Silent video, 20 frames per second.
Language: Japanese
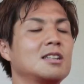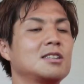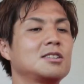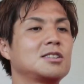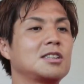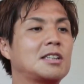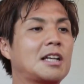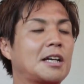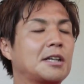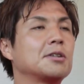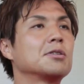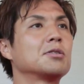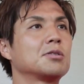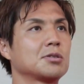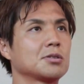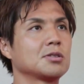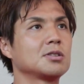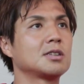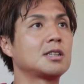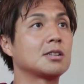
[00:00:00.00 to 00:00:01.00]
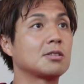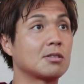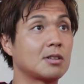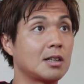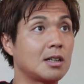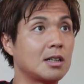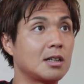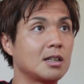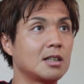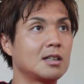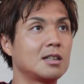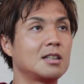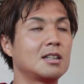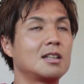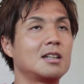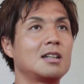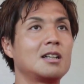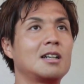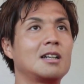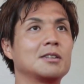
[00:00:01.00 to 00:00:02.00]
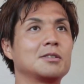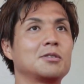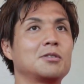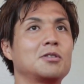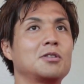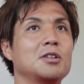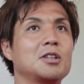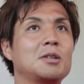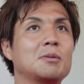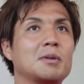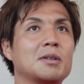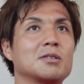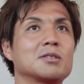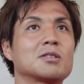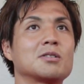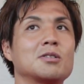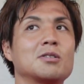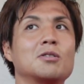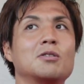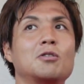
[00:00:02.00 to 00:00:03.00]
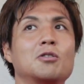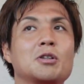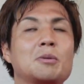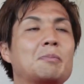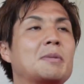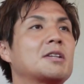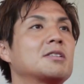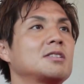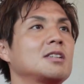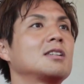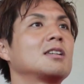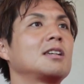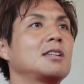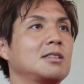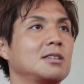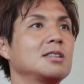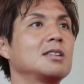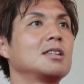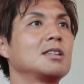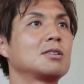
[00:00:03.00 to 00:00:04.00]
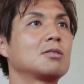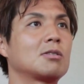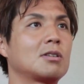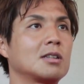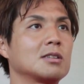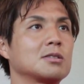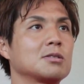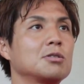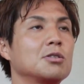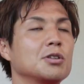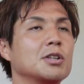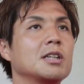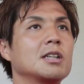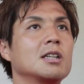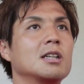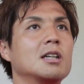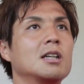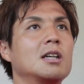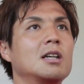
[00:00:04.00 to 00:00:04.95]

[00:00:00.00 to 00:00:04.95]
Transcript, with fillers: じゃ代表だとか今のそのオリンピック世代とかすごい